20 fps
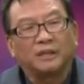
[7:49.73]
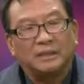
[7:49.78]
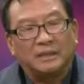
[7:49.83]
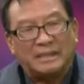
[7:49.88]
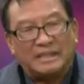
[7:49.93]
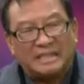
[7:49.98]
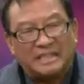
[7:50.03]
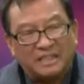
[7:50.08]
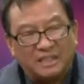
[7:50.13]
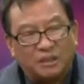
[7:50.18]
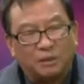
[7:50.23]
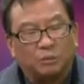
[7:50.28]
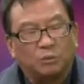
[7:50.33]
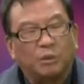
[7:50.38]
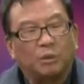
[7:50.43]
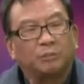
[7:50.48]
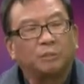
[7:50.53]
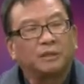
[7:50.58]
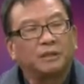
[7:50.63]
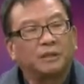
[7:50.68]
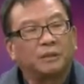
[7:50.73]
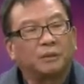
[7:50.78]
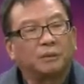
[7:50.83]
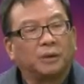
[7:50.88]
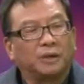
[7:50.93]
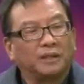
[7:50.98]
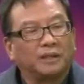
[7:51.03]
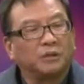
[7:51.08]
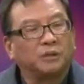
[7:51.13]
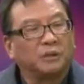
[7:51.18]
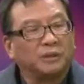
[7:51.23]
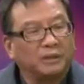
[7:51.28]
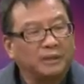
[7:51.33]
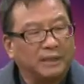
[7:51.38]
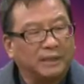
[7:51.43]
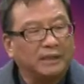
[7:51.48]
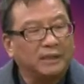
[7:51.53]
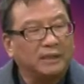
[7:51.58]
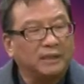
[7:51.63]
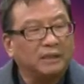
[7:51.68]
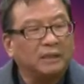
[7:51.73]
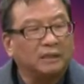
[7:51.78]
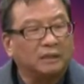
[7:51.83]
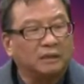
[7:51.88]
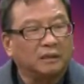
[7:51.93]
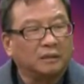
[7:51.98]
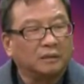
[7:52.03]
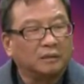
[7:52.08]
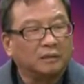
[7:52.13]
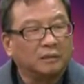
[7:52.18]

你喜欢不喜欢你存在的意义，